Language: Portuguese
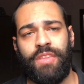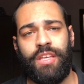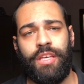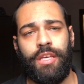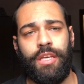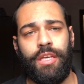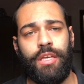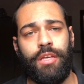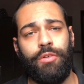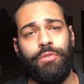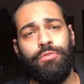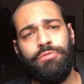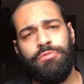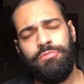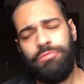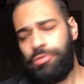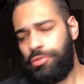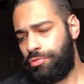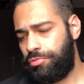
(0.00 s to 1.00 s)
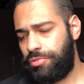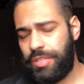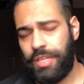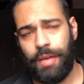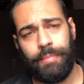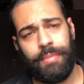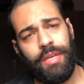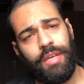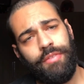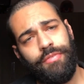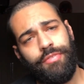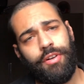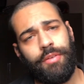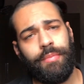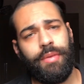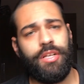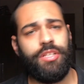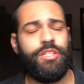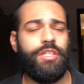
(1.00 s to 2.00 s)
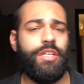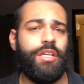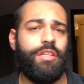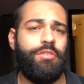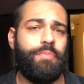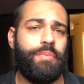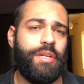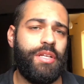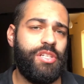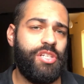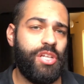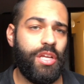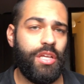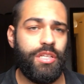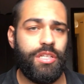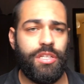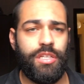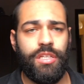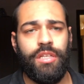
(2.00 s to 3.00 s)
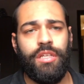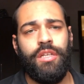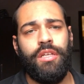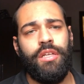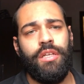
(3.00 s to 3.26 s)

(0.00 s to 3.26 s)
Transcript: E um não sabia informar direito pra gente